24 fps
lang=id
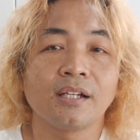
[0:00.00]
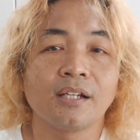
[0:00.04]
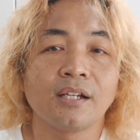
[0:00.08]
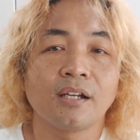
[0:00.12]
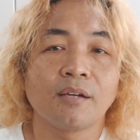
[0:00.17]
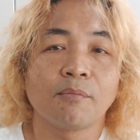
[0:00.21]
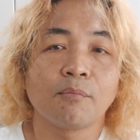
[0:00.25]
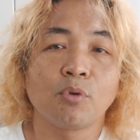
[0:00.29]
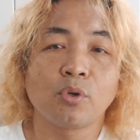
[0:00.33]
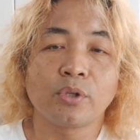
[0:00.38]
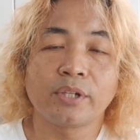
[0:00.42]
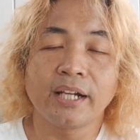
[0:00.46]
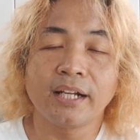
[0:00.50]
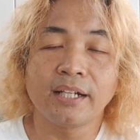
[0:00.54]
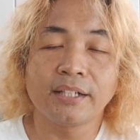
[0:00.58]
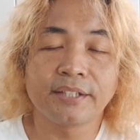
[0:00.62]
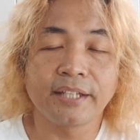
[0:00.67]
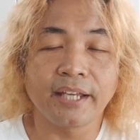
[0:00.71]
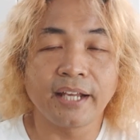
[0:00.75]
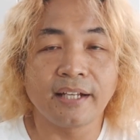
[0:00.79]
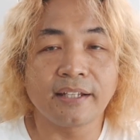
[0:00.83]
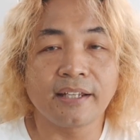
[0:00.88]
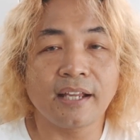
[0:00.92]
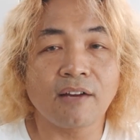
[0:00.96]
model
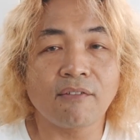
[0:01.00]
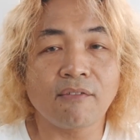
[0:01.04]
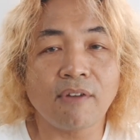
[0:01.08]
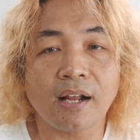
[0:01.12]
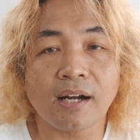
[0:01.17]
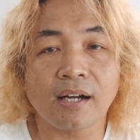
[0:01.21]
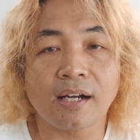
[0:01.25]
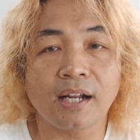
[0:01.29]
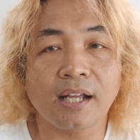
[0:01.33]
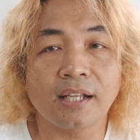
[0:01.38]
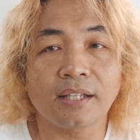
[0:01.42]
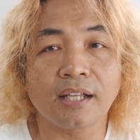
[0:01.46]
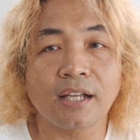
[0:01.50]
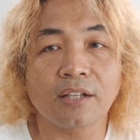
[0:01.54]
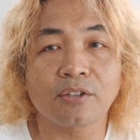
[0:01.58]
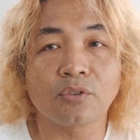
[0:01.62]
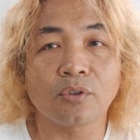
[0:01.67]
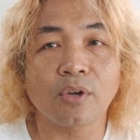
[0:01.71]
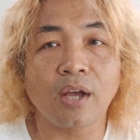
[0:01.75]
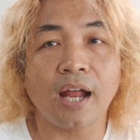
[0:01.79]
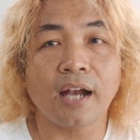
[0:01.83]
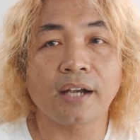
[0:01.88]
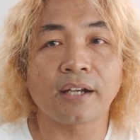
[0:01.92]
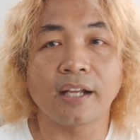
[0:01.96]
gelnya warnanya
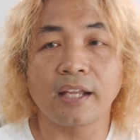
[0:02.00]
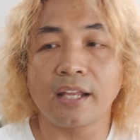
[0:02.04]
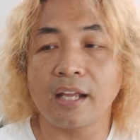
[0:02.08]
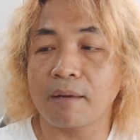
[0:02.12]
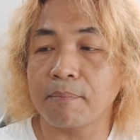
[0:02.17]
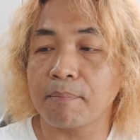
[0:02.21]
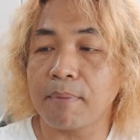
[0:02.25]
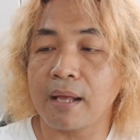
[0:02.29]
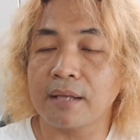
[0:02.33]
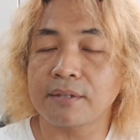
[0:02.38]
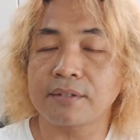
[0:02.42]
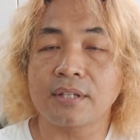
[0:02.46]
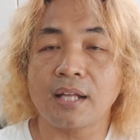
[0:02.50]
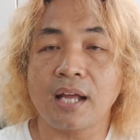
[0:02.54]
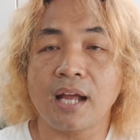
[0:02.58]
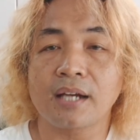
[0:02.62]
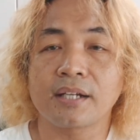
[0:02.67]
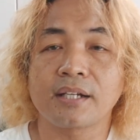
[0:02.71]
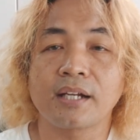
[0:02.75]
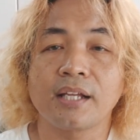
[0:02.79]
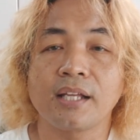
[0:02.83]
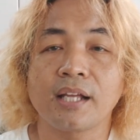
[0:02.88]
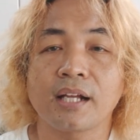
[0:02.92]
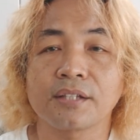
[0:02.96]
juga ada yang pasta ada
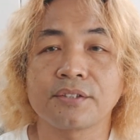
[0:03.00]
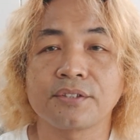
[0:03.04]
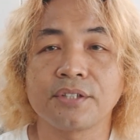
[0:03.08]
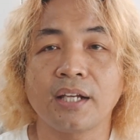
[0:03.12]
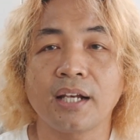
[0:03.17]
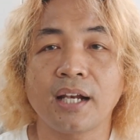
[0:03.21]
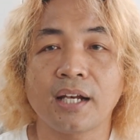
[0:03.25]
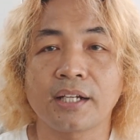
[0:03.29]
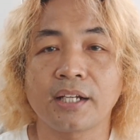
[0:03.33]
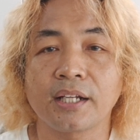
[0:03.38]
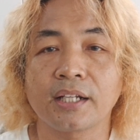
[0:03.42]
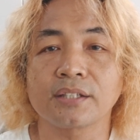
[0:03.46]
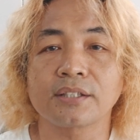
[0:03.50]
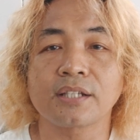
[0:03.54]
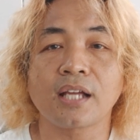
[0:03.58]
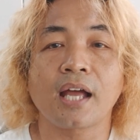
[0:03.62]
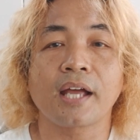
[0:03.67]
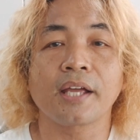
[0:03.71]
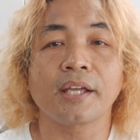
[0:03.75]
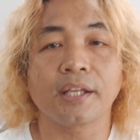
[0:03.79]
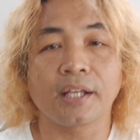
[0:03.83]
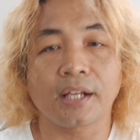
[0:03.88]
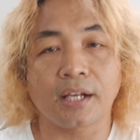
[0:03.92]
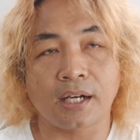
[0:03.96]
yang gel ada yang
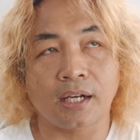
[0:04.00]
cair